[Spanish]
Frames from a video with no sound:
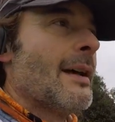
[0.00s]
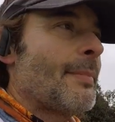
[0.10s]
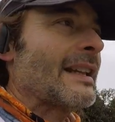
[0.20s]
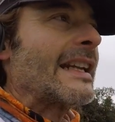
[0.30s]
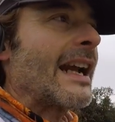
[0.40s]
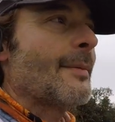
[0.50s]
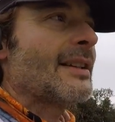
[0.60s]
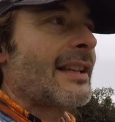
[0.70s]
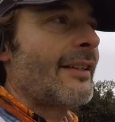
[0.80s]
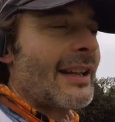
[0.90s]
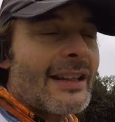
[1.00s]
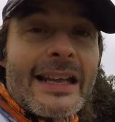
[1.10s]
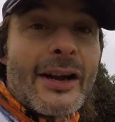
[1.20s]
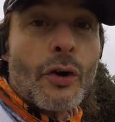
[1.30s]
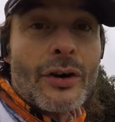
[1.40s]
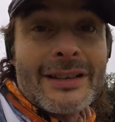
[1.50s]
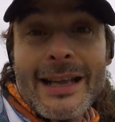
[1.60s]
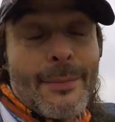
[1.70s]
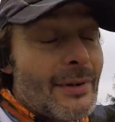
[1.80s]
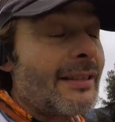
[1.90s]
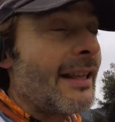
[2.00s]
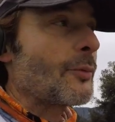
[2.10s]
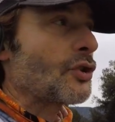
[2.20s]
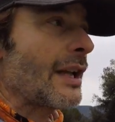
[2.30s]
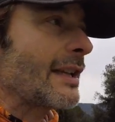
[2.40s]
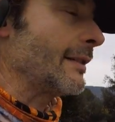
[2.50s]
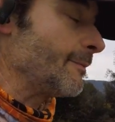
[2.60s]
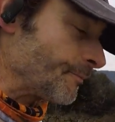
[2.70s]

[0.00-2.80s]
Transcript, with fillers: prácticamente de, de bici de montaña.